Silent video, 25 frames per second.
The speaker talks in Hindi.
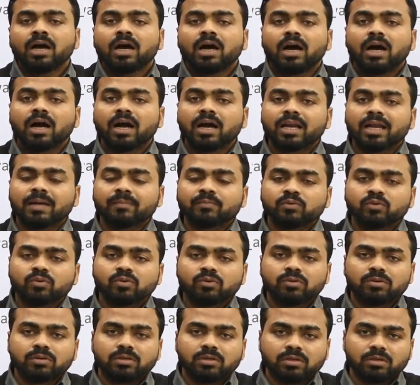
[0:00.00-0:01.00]
अगर आपको
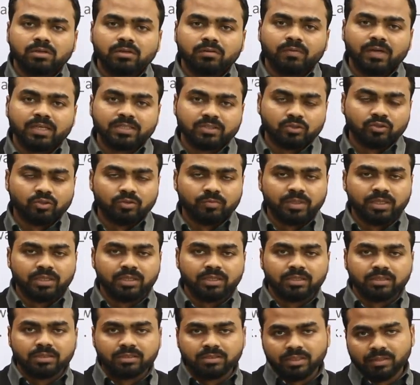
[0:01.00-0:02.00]
वास्तव में
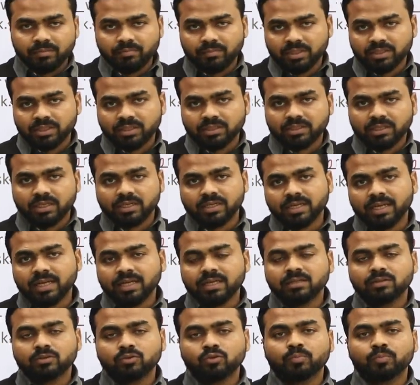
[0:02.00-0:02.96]
ये मदद कर रहा है